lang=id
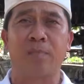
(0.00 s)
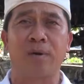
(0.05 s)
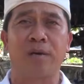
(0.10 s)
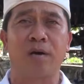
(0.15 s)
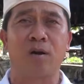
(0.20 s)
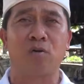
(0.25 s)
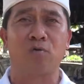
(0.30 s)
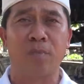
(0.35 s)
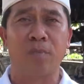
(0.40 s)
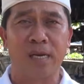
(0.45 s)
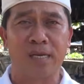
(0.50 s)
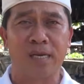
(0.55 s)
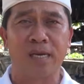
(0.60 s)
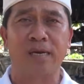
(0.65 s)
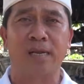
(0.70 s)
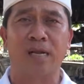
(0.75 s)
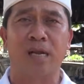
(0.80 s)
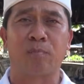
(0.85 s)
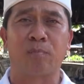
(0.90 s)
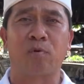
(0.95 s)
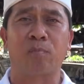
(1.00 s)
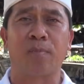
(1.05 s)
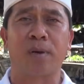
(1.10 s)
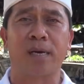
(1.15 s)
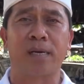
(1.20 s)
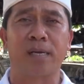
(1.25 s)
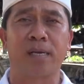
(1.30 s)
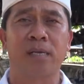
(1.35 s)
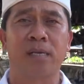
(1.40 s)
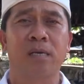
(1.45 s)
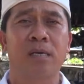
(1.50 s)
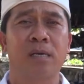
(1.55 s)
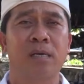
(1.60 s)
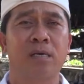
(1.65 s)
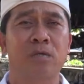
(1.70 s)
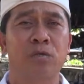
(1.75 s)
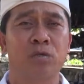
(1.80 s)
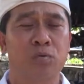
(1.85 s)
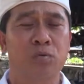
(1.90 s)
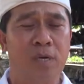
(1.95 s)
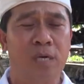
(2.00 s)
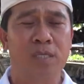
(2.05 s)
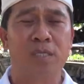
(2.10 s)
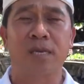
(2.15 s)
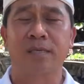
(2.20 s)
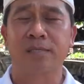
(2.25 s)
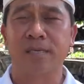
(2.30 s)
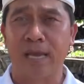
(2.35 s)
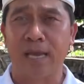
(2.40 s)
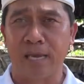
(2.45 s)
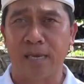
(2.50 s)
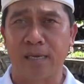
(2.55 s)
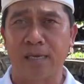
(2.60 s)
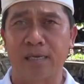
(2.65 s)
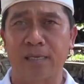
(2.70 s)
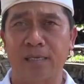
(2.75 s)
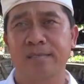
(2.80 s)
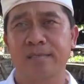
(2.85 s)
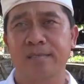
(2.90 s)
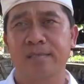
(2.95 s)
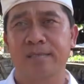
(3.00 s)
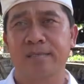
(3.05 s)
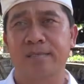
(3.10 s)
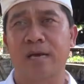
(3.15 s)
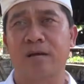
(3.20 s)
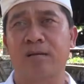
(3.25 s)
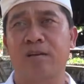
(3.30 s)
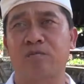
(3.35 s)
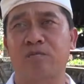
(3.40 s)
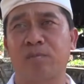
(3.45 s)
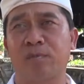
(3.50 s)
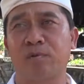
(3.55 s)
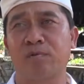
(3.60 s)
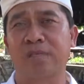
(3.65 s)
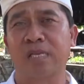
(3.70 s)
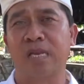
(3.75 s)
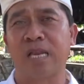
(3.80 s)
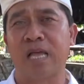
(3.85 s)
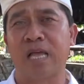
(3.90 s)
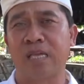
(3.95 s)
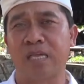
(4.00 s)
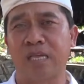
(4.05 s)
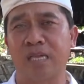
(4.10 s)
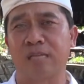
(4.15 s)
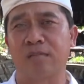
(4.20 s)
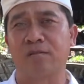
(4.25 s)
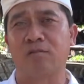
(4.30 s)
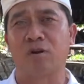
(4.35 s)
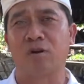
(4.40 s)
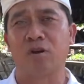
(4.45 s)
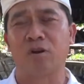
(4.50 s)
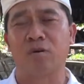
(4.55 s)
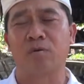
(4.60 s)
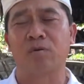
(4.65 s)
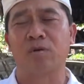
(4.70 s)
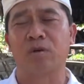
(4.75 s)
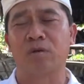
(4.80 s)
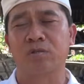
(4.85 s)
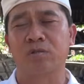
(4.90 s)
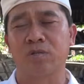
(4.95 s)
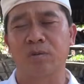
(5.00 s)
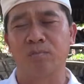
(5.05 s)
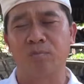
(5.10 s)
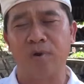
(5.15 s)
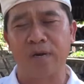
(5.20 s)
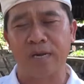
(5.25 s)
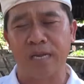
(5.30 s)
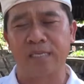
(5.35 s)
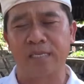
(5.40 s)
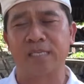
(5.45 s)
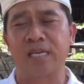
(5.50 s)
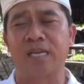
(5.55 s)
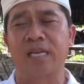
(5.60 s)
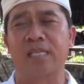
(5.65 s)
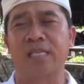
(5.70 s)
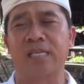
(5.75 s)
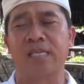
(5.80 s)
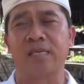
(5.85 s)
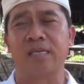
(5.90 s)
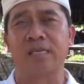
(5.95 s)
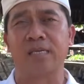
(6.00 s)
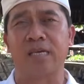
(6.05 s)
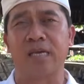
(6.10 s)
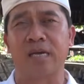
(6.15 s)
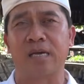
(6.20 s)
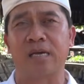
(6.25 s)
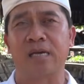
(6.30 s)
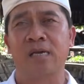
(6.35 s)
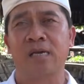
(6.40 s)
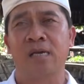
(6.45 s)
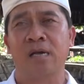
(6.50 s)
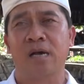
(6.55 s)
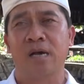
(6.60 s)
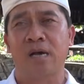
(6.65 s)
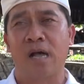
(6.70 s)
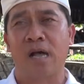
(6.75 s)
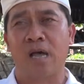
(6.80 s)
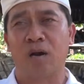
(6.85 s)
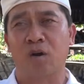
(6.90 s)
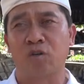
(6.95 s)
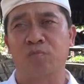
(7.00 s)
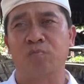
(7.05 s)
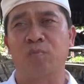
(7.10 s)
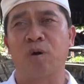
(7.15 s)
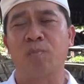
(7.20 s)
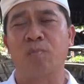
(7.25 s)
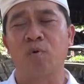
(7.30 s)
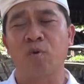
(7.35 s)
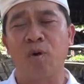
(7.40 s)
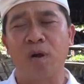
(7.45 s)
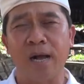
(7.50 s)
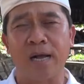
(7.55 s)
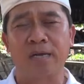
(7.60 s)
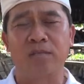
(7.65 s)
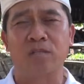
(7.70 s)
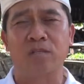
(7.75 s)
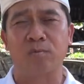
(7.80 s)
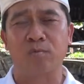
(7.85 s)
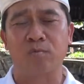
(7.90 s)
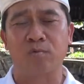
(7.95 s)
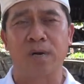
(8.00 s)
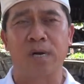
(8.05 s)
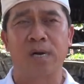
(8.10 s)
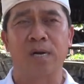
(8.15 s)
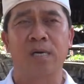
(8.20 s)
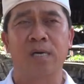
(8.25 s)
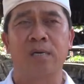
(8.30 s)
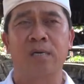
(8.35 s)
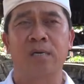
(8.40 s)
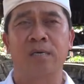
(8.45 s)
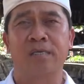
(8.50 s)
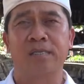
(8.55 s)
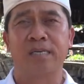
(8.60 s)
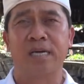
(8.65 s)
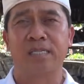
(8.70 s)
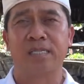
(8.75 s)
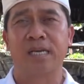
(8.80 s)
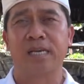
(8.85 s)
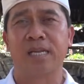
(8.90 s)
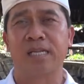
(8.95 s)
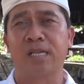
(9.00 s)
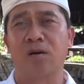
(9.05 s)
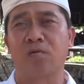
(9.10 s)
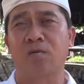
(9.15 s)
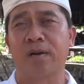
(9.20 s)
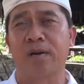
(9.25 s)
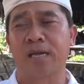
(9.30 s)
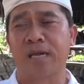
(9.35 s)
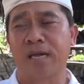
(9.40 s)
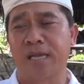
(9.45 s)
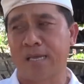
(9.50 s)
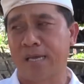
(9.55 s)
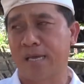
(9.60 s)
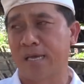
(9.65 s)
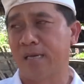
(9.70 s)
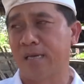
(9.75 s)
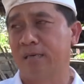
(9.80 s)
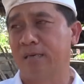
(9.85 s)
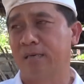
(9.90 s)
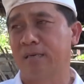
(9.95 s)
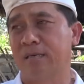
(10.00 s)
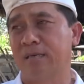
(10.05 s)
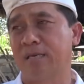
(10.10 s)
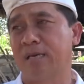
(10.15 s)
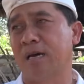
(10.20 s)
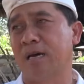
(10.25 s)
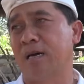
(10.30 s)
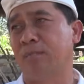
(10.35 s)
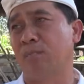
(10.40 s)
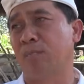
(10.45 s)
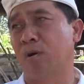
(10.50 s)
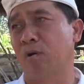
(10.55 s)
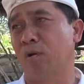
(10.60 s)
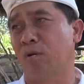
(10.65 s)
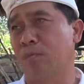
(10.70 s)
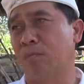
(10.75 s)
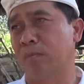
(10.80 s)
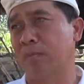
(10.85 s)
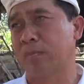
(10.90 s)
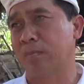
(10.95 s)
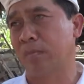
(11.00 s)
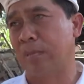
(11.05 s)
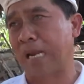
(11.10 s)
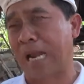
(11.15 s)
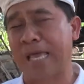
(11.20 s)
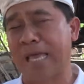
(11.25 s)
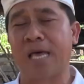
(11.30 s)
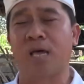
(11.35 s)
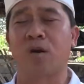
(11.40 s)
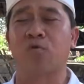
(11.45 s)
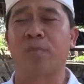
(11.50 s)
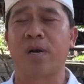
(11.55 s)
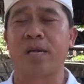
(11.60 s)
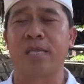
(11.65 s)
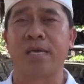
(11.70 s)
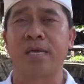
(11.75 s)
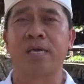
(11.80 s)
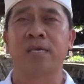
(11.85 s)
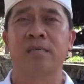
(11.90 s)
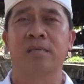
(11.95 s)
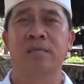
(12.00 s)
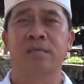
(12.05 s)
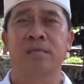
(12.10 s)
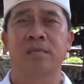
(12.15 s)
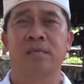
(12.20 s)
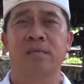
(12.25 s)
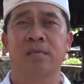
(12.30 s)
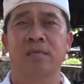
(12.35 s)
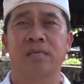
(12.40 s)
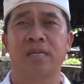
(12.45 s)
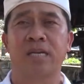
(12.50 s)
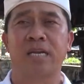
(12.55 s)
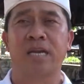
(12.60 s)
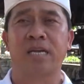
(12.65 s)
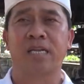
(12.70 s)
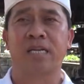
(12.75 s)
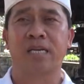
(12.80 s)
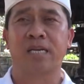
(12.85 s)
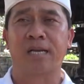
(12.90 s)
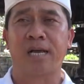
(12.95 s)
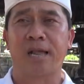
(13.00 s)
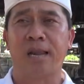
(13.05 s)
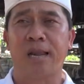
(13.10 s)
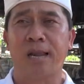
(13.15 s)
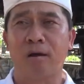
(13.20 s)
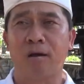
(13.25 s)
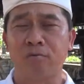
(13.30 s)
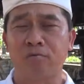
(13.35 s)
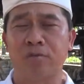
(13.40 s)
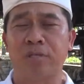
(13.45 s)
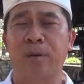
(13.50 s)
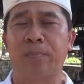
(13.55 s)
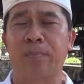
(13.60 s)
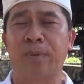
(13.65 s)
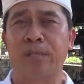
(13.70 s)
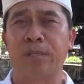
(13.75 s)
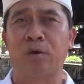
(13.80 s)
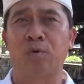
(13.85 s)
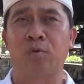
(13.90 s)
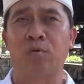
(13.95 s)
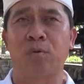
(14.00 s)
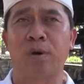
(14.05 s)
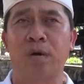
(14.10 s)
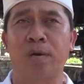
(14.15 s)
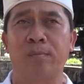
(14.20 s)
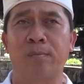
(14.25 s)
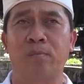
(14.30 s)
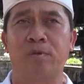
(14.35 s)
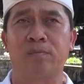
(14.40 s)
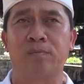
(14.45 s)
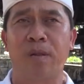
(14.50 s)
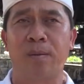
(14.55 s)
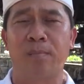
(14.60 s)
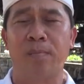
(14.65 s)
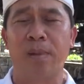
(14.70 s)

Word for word: bedah rumah dan rekap rumah ini sudah selesai. Nah, oleh sebab itu sekali lagi tolong semua desa nanti ya harus membuka semua data-data warganya yang belum layak rumahnya dan nanti kalau sampai tahun 2019